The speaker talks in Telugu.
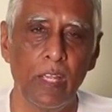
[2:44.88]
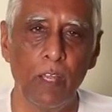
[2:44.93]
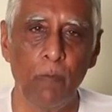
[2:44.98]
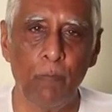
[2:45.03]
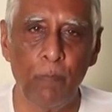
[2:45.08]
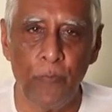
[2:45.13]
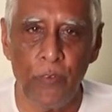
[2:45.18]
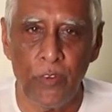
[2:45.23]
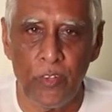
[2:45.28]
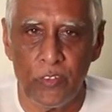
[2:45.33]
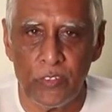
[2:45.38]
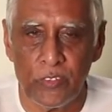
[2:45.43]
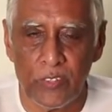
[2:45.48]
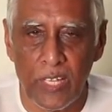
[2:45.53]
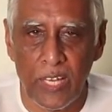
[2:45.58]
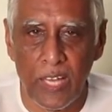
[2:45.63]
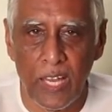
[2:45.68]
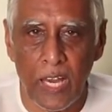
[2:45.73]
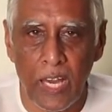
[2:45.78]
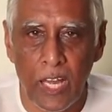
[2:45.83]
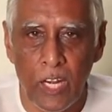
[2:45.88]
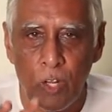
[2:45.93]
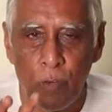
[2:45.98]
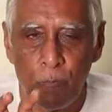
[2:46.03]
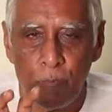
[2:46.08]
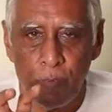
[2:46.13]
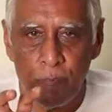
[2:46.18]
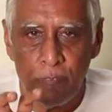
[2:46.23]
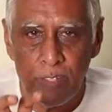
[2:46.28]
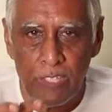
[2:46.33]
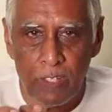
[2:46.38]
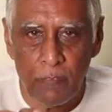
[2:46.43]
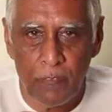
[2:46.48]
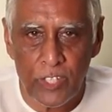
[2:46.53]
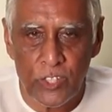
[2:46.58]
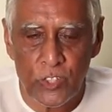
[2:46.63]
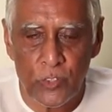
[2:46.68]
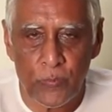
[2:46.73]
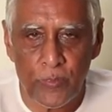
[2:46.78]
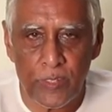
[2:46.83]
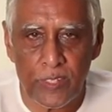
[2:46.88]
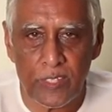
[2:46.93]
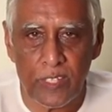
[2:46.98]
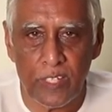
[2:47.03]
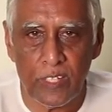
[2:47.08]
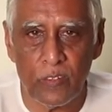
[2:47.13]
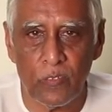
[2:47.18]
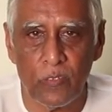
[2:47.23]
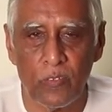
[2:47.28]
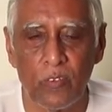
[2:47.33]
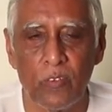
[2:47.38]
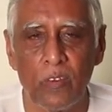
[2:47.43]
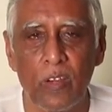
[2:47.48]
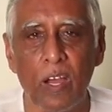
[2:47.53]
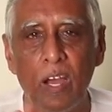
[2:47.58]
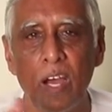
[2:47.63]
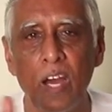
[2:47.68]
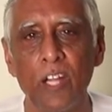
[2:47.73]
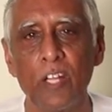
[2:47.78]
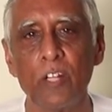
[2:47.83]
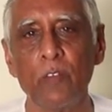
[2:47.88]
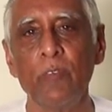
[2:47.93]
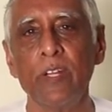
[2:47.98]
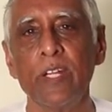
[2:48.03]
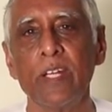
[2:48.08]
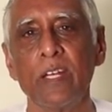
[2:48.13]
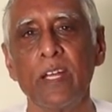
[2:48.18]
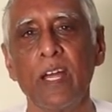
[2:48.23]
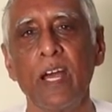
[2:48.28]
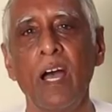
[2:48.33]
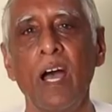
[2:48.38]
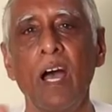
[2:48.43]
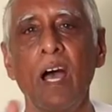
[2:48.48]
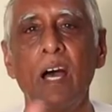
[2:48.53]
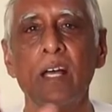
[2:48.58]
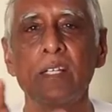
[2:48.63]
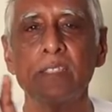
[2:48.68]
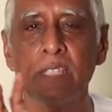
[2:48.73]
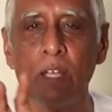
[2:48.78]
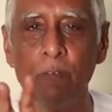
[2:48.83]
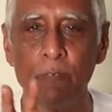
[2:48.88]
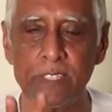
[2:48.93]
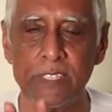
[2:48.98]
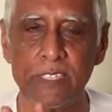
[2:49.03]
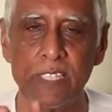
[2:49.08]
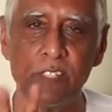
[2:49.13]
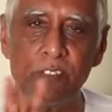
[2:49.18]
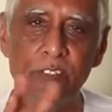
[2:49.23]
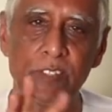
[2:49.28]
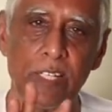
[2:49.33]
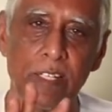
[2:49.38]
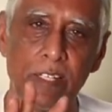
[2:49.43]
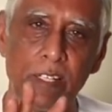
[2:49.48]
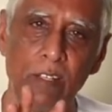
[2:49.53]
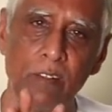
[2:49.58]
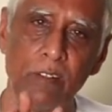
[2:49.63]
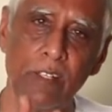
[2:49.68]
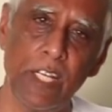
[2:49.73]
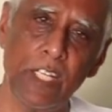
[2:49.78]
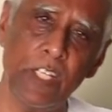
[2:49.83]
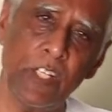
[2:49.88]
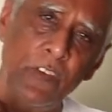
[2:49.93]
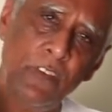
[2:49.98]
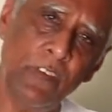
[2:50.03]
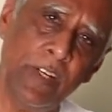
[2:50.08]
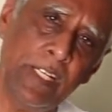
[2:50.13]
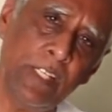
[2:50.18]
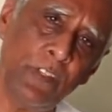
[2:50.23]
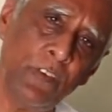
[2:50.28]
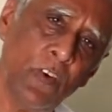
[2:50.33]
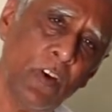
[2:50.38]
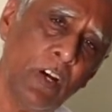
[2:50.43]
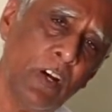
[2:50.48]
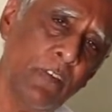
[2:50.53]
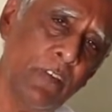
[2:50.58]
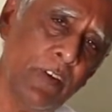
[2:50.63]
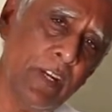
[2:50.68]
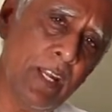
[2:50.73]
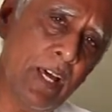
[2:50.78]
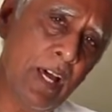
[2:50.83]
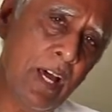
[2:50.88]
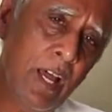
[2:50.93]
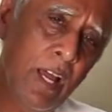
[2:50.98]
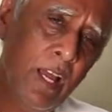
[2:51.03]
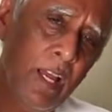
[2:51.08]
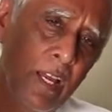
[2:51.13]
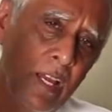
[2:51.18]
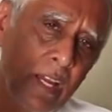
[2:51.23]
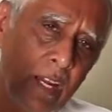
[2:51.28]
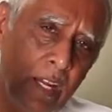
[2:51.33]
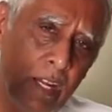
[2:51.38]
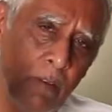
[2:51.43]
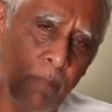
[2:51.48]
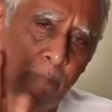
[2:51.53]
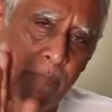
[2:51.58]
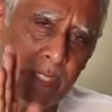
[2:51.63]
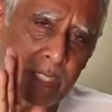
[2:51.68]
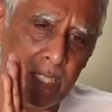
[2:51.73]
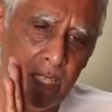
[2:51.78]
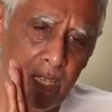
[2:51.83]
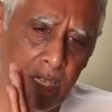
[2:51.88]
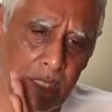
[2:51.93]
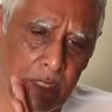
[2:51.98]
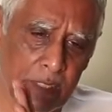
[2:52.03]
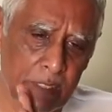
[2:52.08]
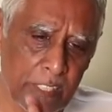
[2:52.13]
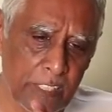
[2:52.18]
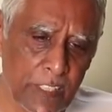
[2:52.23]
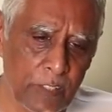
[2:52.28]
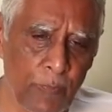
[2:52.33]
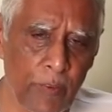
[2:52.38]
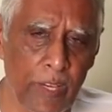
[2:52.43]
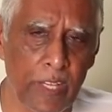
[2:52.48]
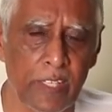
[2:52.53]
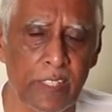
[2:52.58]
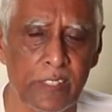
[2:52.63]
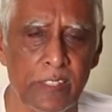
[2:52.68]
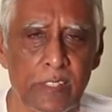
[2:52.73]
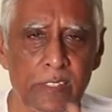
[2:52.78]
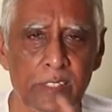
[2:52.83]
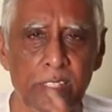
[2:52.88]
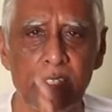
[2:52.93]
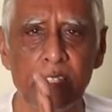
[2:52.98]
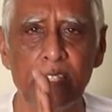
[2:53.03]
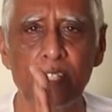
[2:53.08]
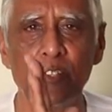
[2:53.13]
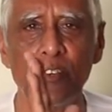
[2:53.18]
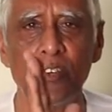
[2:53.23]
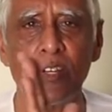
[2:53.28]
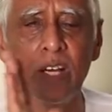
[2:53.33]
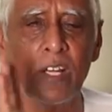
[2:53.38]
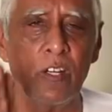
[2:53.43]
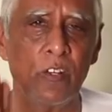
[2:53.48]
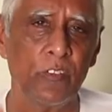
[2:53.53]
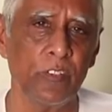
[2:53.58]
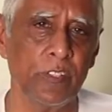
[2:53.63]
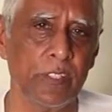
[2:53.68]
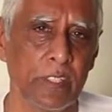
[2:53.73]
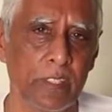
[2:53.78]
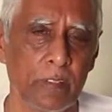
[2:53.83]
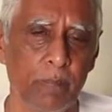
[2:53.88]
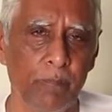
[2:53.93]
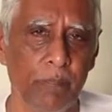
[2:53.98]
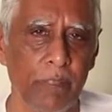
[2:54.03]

ఎప్పుడైతే ఆ నొప్పి మీద మనసు పెట్టారో ఆటోమేటిక్గా సమస్యలు శరీరంలో ఎటువంటి రోగం ఉన్నా నెమ్మదిగా తీసి పారేసే శక్తి యోగాలో ఉంది